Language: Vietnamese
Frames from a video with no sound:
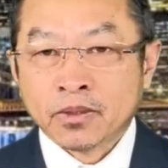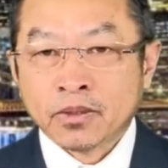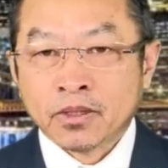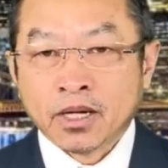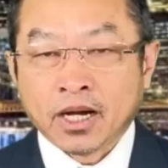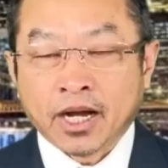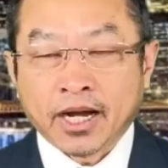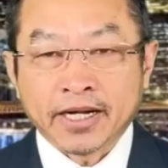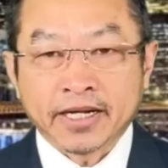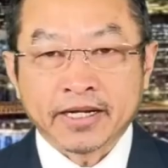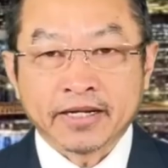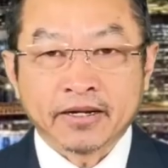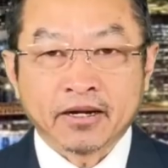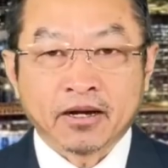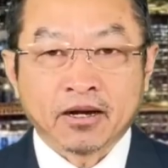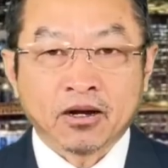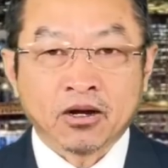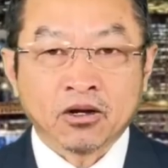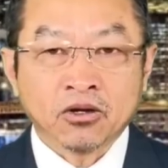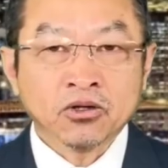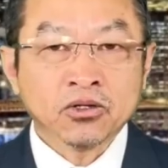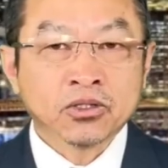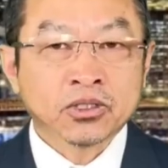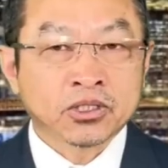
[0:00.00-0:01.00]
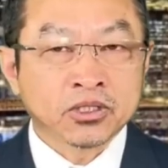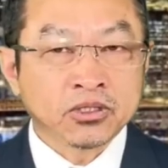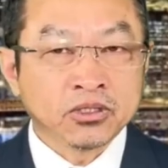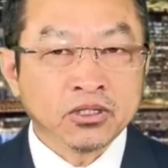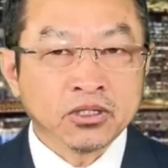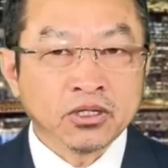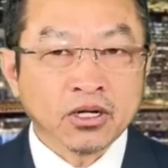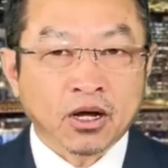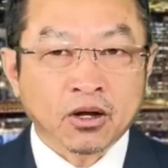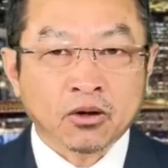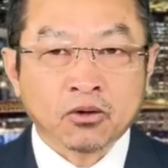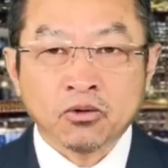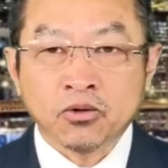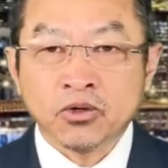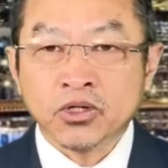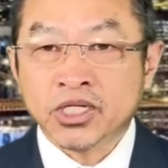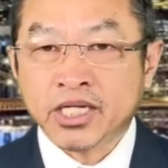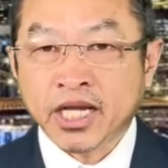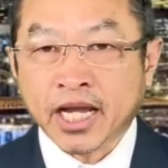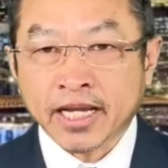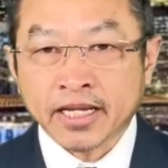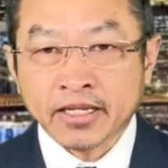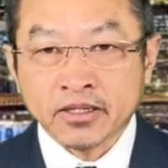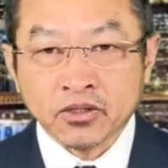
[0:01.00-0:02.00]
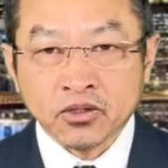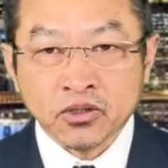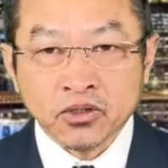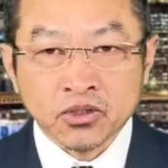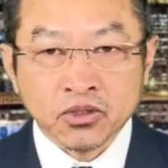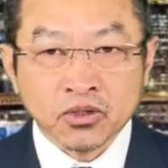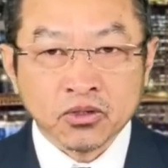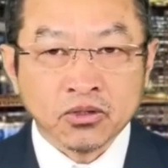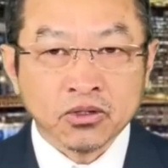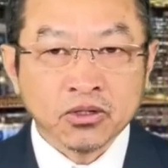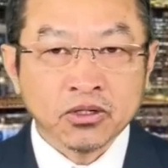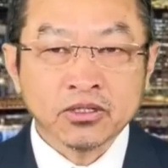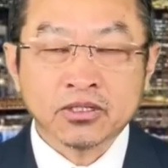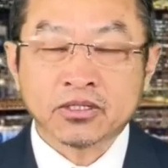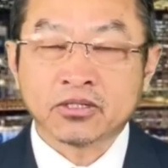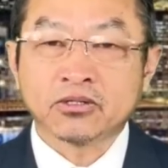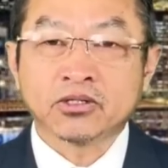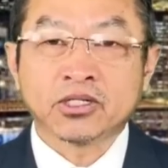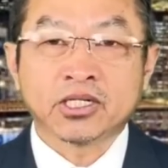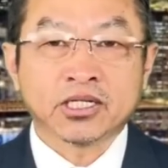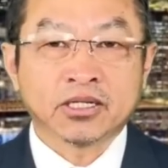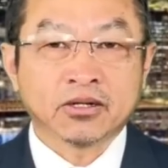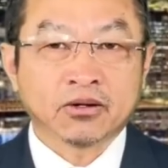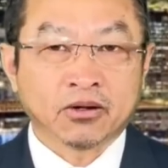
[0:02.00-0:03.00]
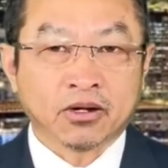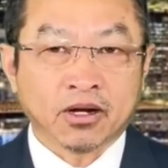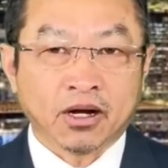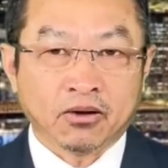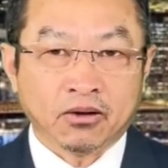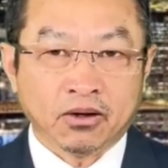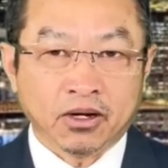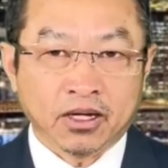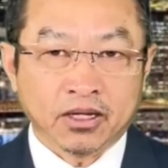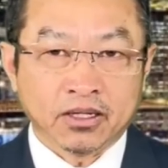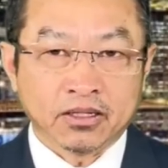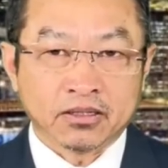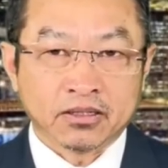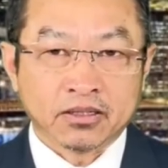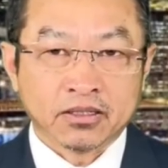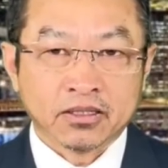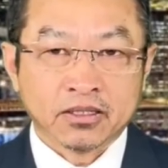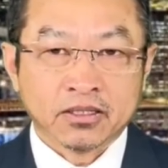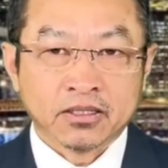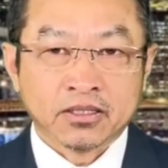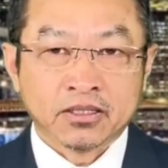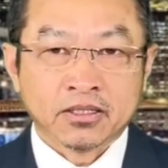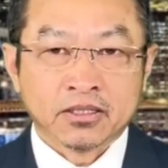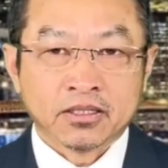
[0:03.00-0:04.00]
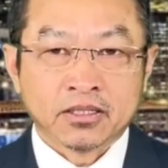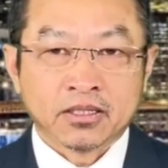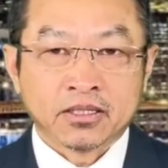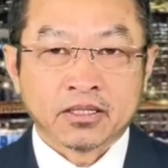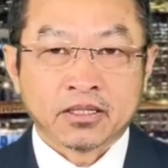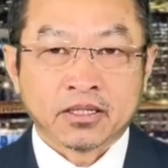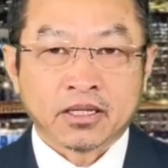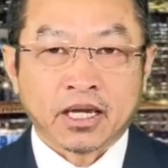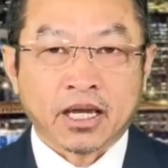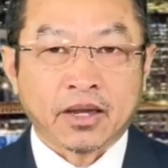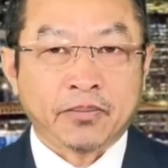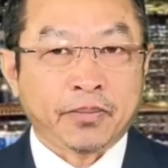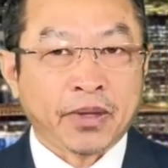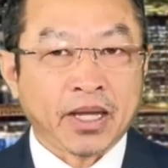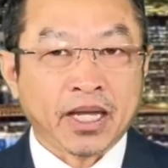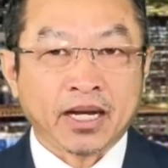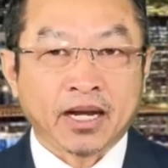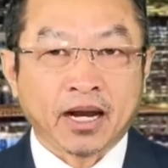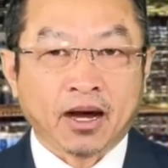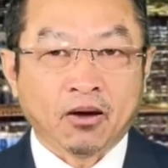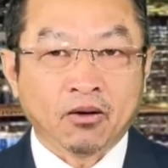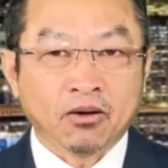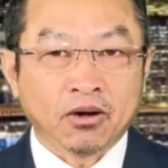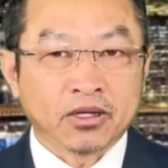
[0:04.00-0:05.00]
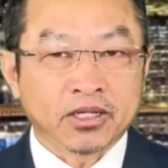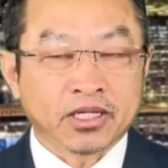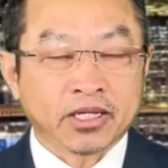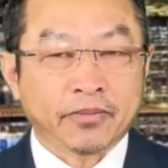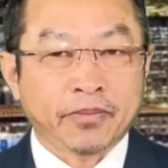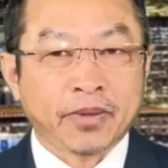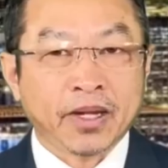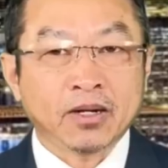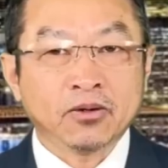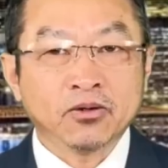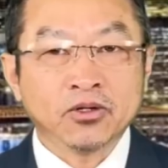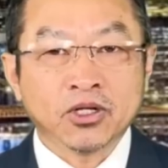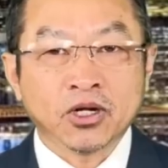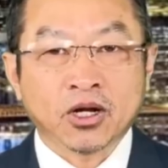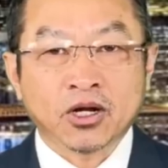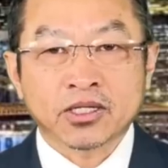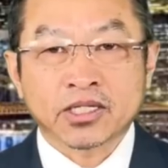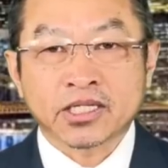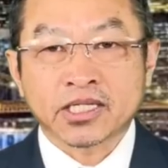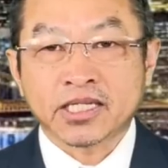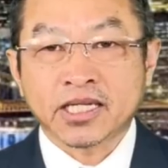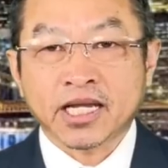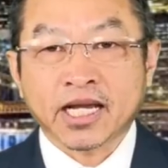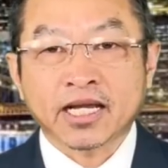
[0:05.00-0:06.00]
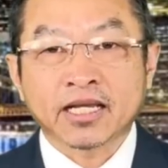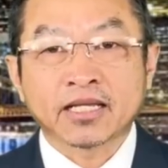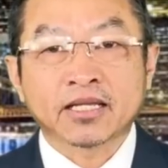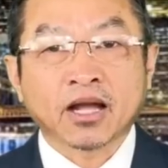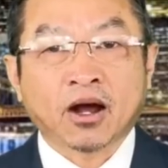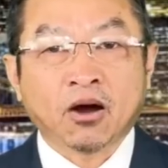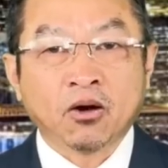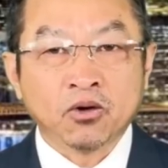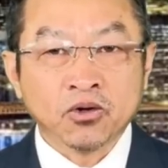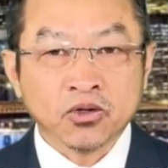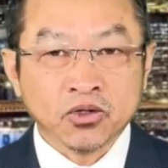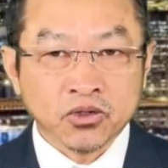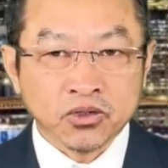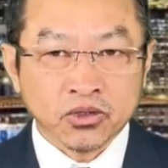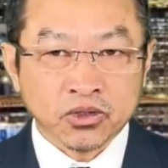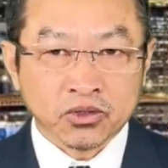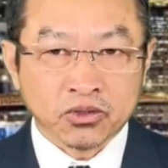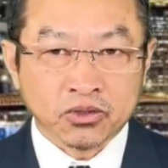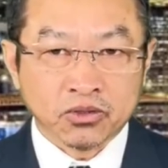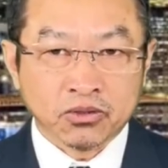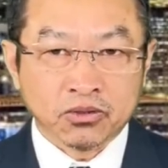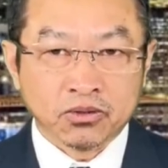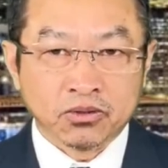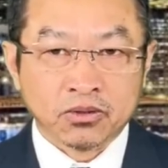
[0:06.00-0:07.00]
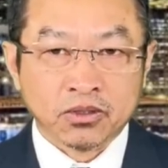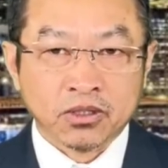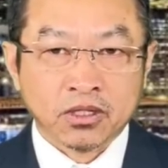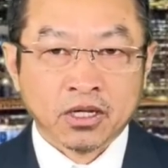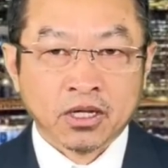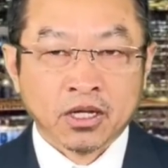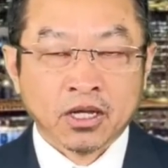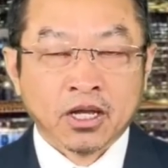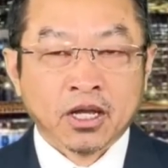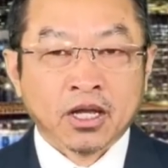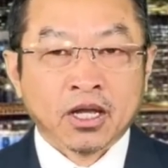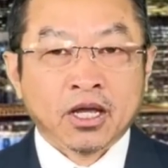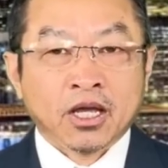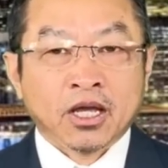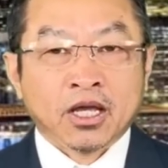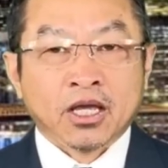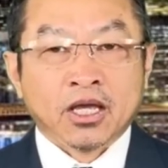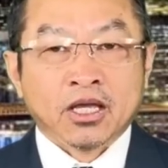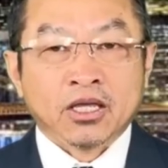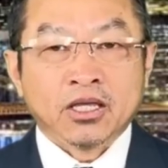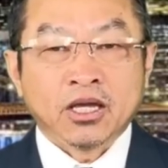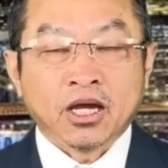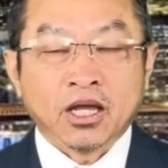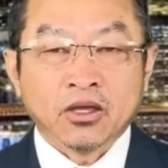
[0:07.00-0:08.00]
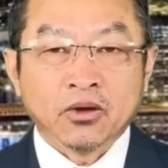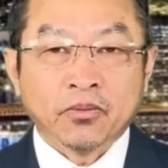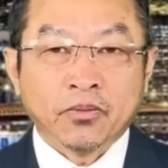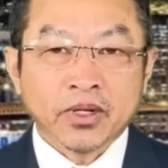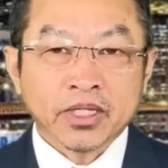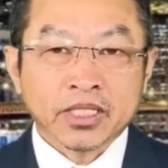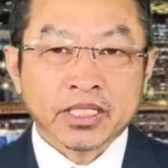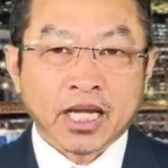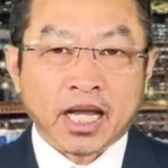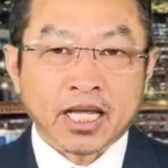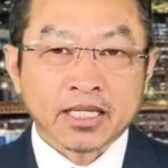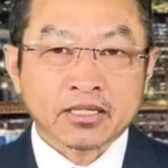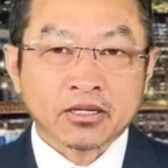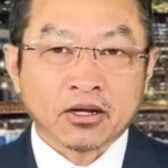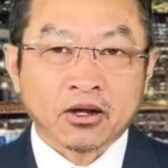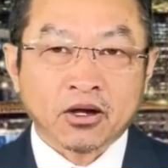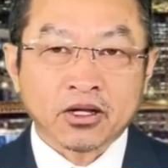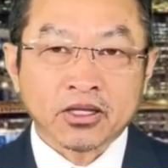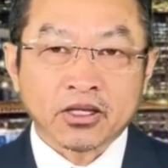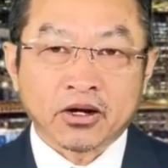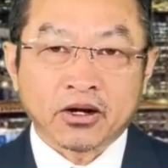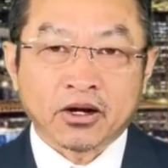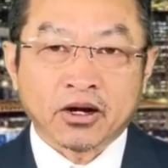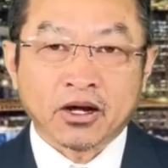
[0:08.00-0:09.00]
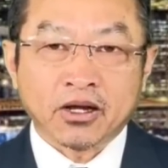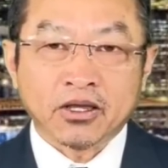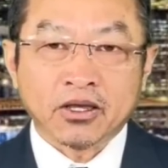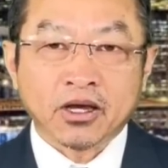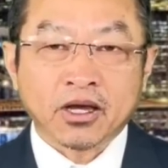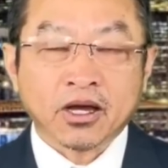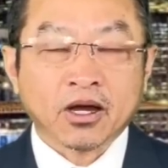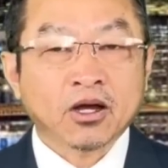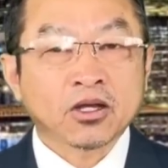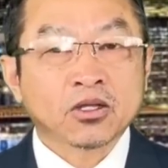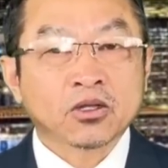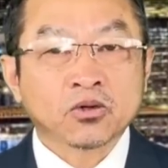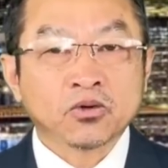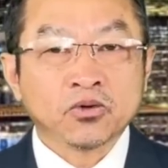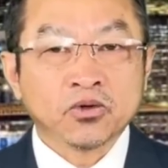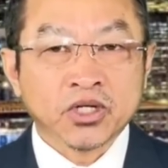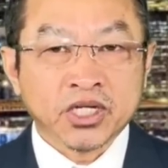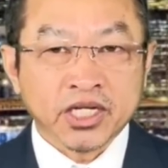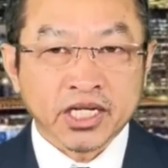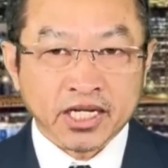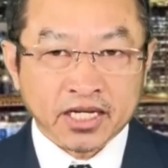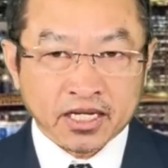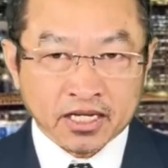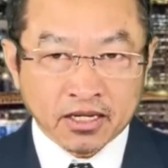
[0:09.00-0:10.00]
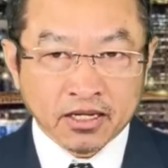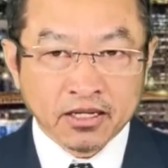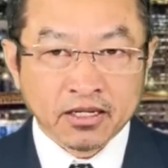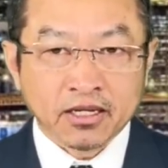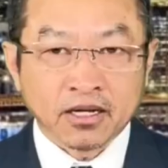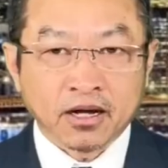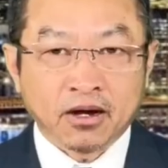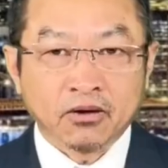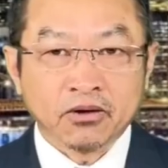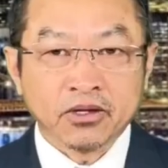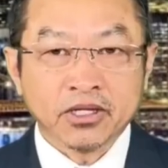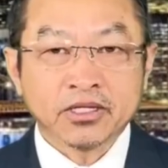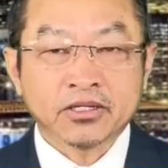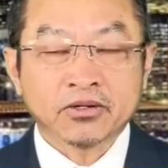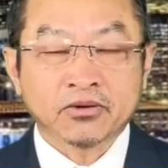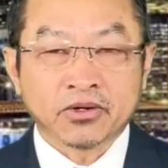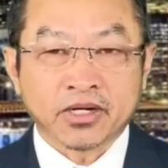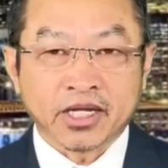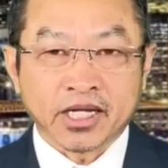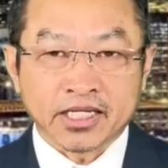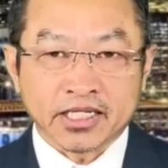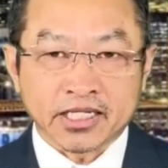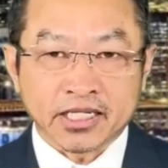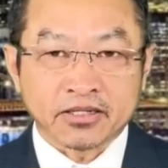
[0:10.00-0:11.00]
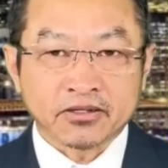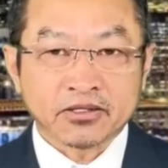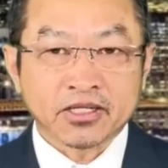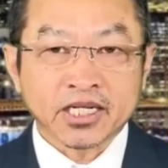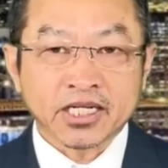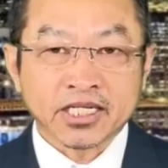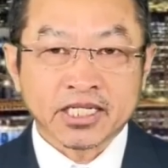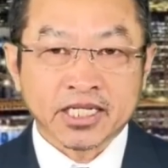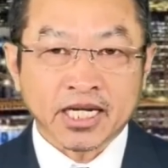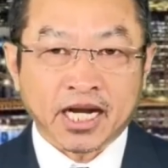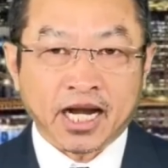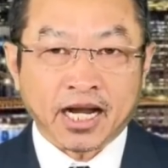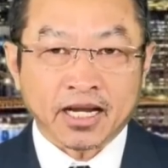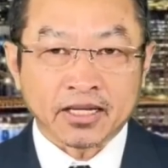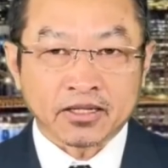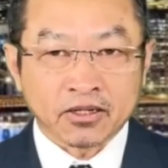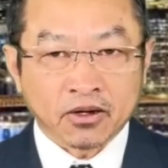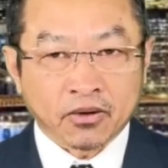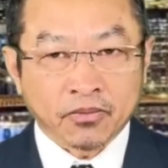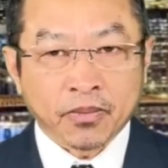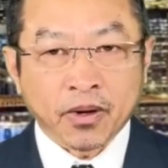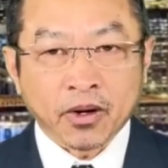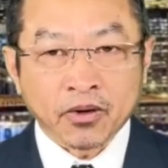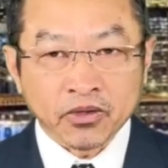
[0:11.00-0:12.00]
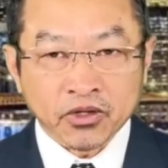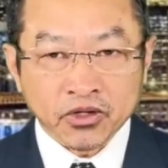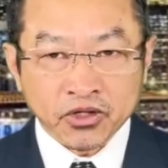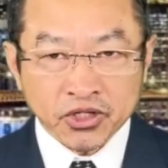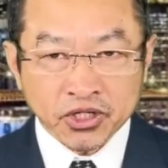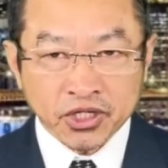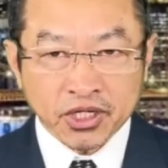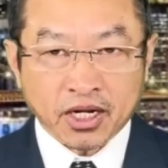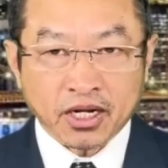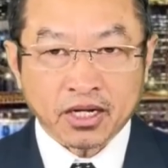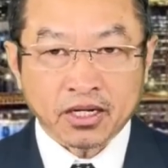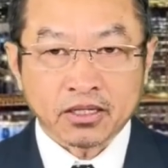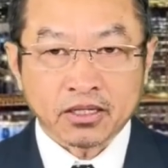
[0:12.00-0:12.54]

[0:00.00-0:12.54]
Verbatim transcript: anh ấy nó hư chữ là cô rèn rù rù hư chữ chỉ dùng câu lại em bé lâu rồi chỉ bé lúc rồi chỉ nên đầu rù rù giờ những món sao cho họ nó giờ họ tung xe cần cầu ý chung niệm chỉ có đang trà chồng phong hiểu sự đó